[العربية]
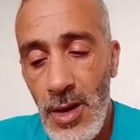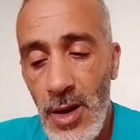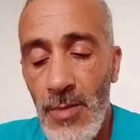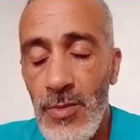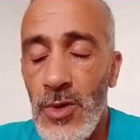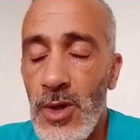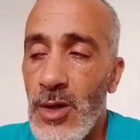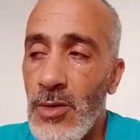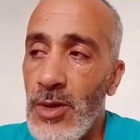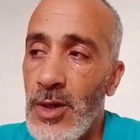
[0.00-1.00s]
الحمد لله
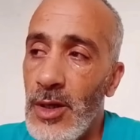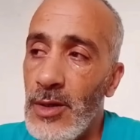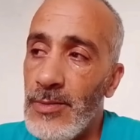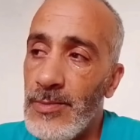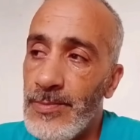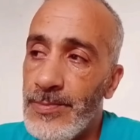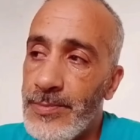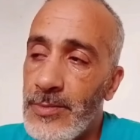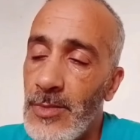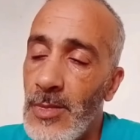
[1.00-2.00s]
على كل حال
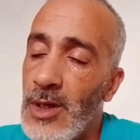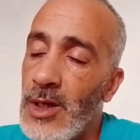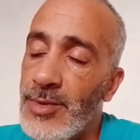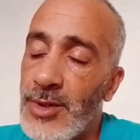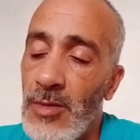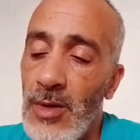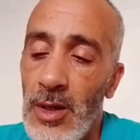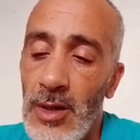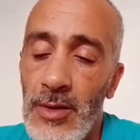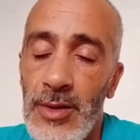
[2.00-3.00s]
انا
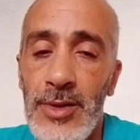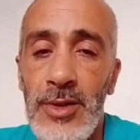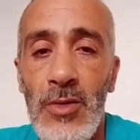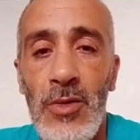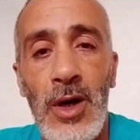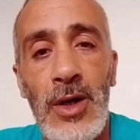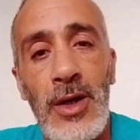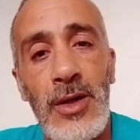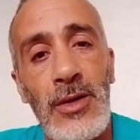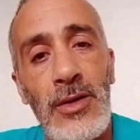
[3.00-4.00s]
مسامح مني
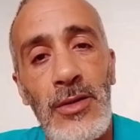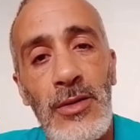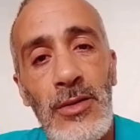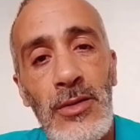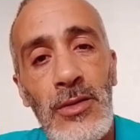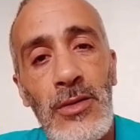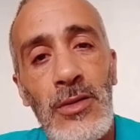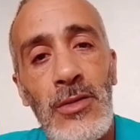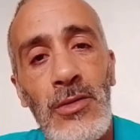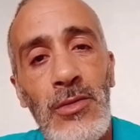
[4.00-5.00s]
واخيره
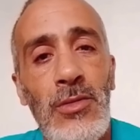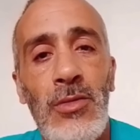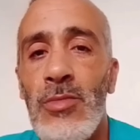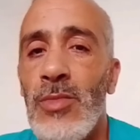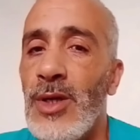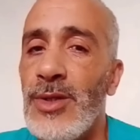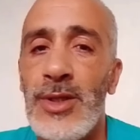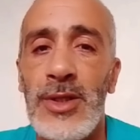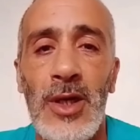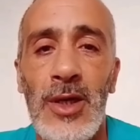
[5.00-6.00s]
وما
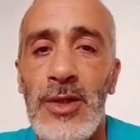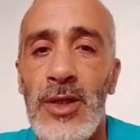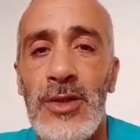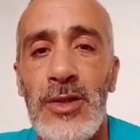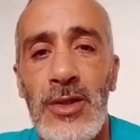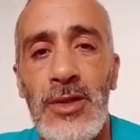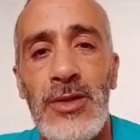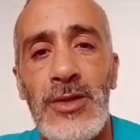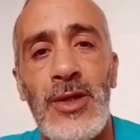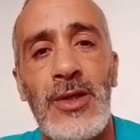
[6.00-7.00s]
عنديش
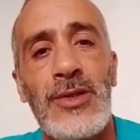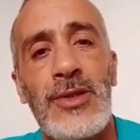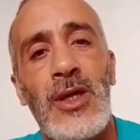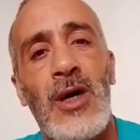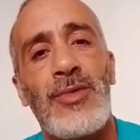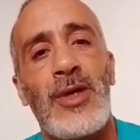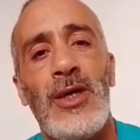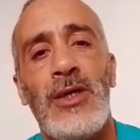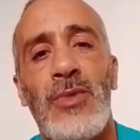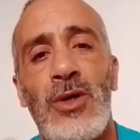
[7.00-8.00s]
ندير نزل عبد
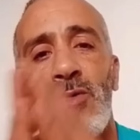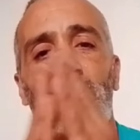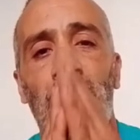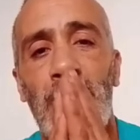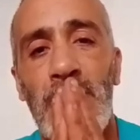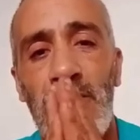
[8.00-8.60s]
الرحيم اخويا